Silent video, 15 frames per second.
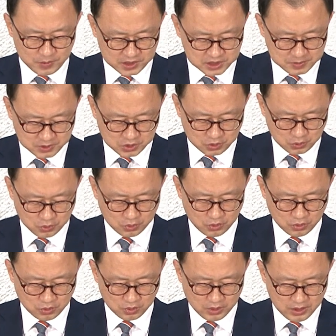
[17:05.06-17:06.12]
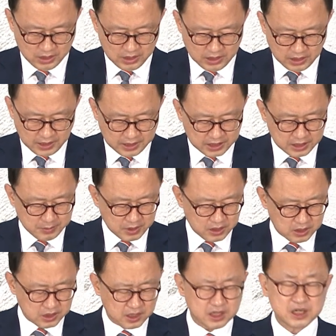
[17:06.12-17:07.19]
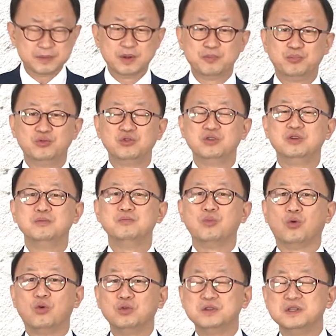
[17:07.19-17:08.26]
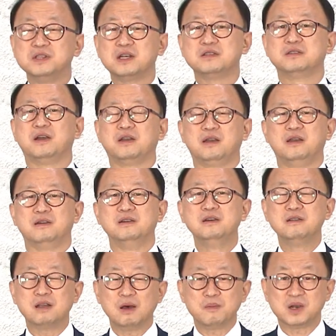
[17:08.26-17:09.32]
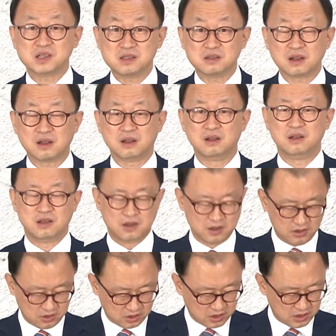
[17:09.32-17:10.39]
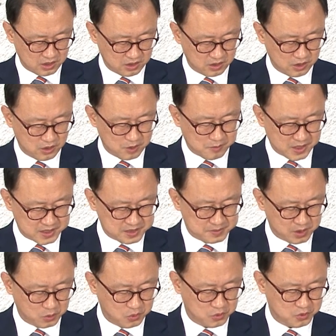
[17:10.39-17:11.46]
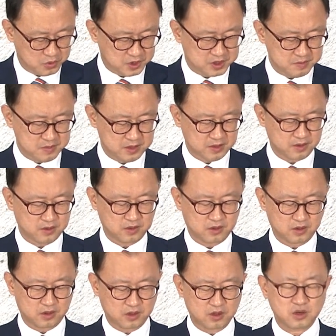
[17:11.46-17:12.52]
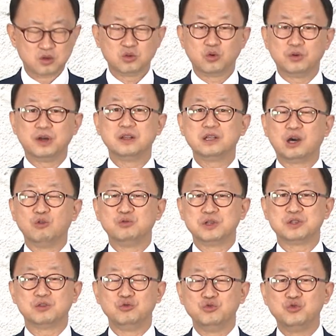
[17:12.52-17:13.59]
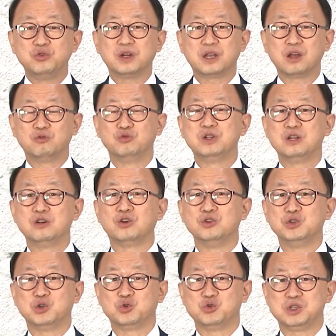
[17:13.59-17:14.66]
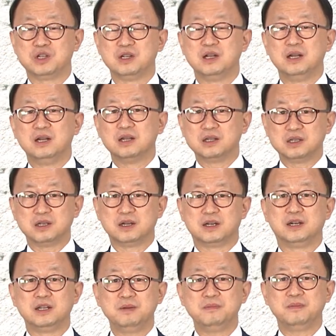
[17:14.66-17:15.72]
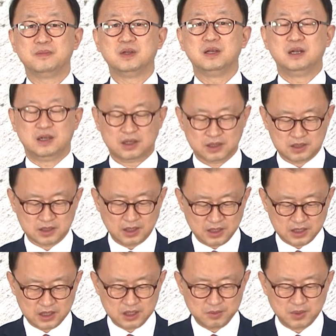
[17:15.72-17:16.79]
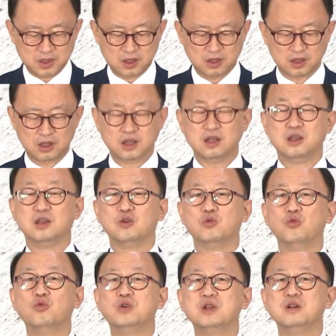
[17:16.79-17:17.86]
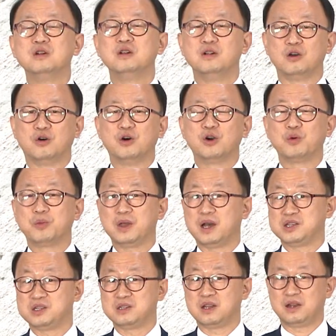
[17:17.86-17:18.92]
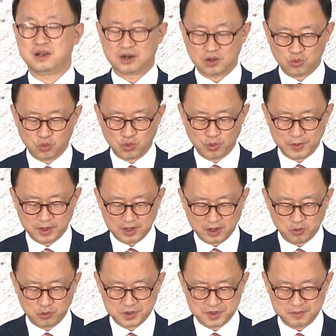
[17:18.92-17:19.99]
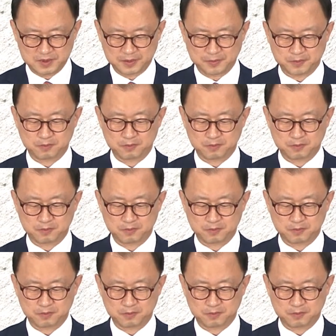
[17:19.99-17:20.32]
말씀하셨고 하나님의 하나님을 부르는 모든 자들에게 응답하신다. 이렇게 말씀하고 있습니다. 고난 가운데서 유일하게 우리를 건져 주실 그 하나님, 그 하나님이 우리를 영어롭게 하신다라고 고백을 하고 있습니다.